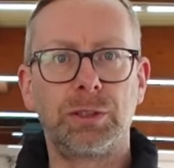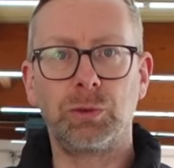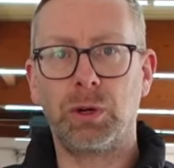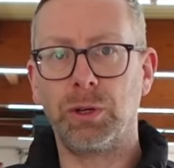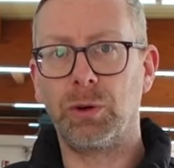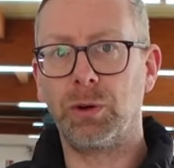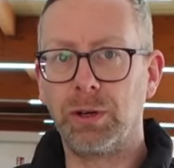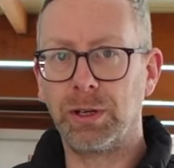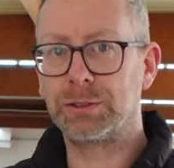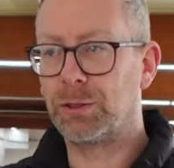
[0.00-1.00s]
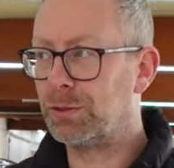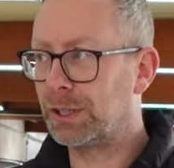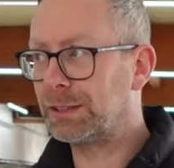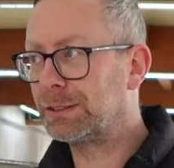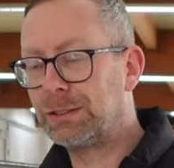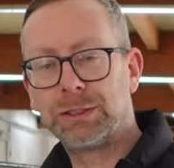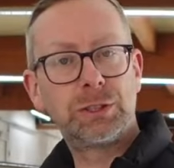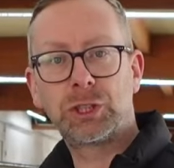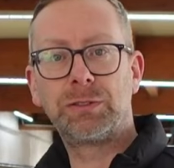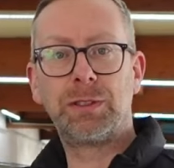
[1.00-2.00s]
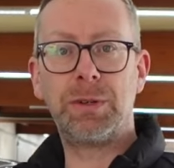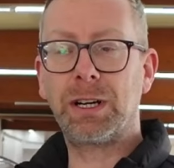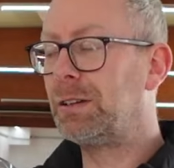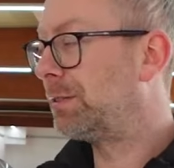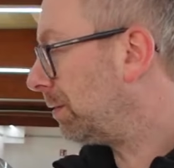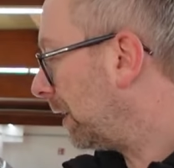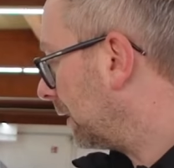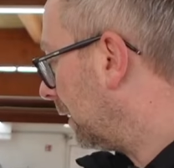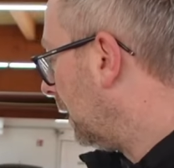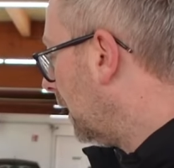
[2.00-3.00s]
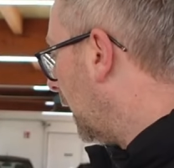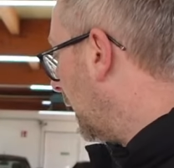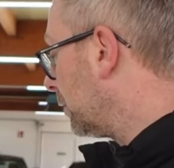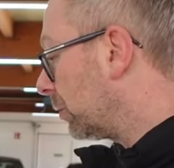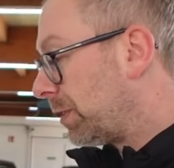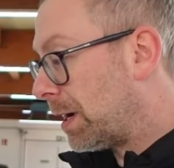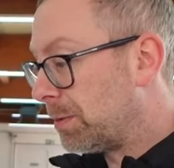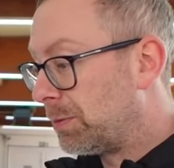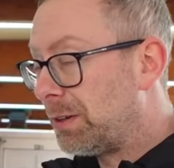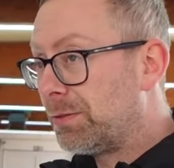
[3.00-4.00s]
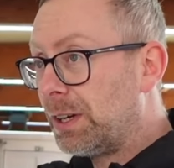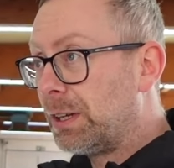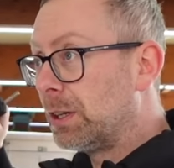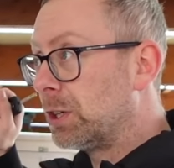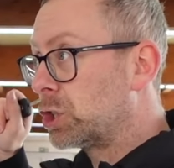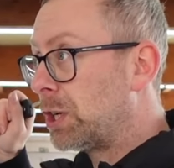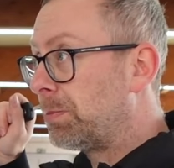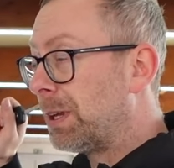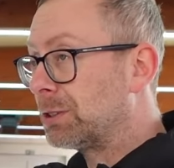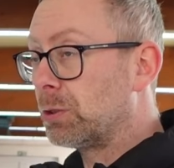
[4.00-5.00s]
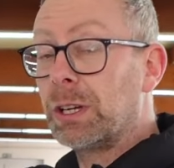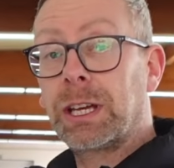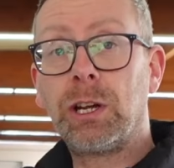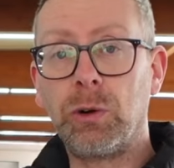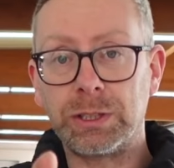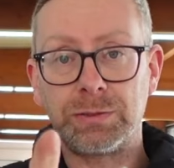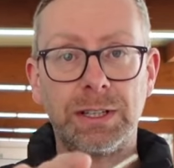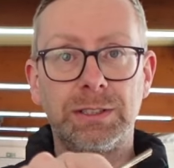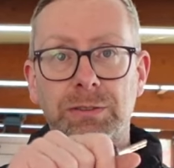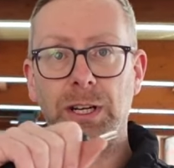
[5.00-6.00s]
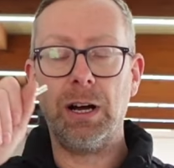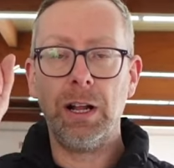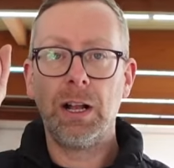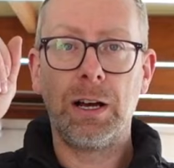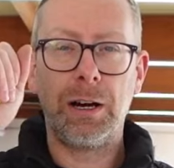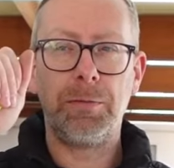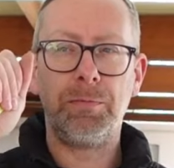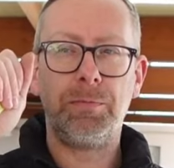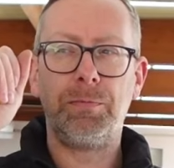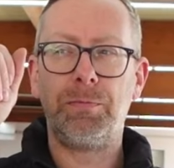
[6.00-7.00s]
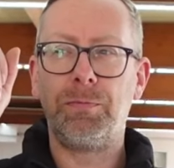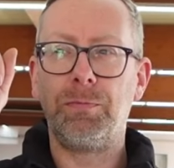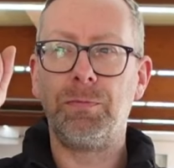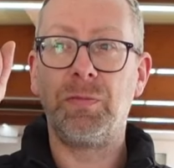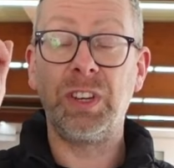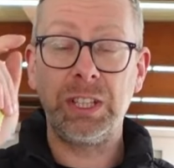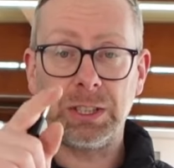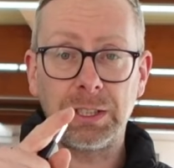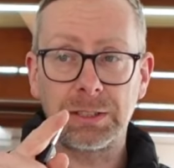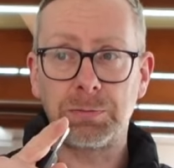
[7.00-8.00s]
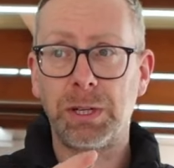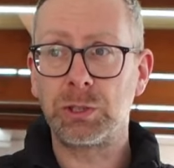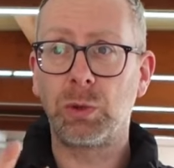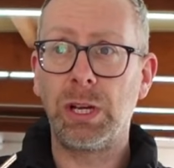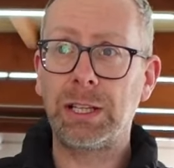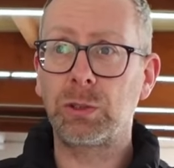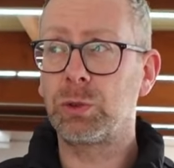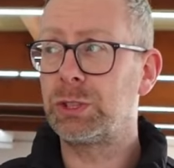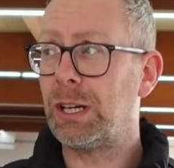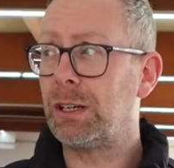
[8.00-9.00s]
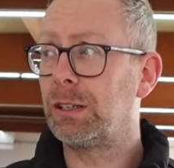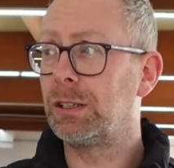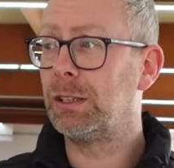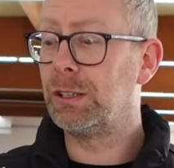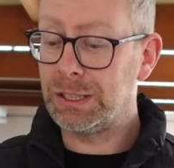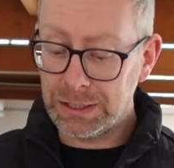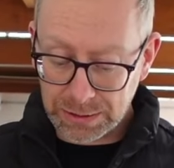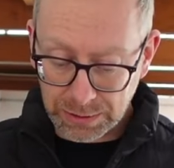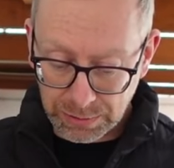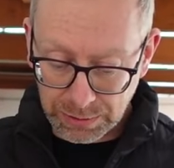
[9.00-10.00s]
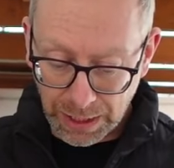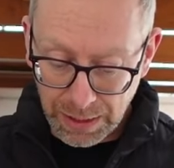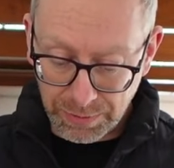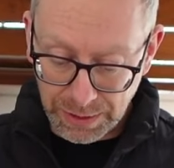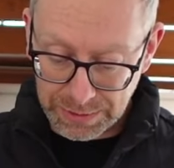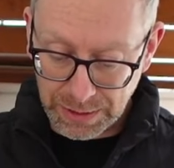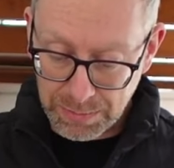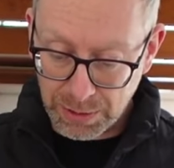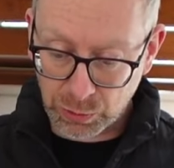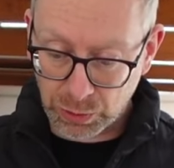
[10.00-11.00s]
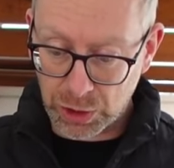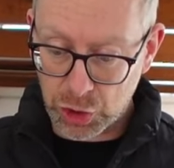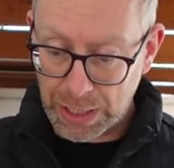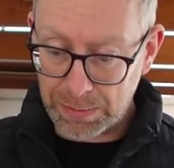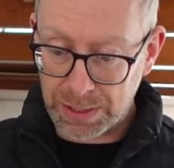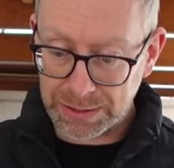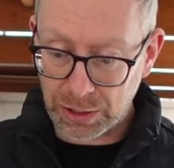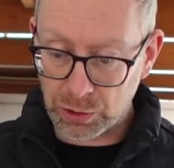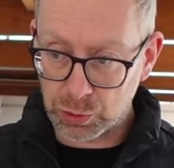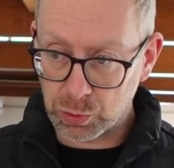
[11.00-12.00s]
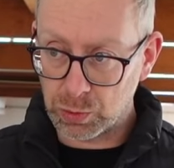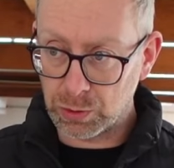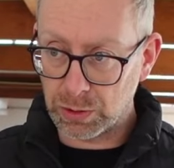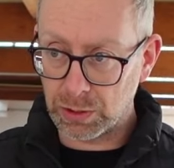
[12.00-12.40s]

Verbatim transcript: Der Johann auch, hat es auch vergessen. Ist nicht schlimm, wir machen einfach weiter. Also, wir haben in dem Fall Steckplatz 19. Genau, jetzt weiß ich wieder. Ähm, ähm, wichtig ist bei so Elektrosachen äh, nicht teilweise immer nur den Steckplatz raussuchen.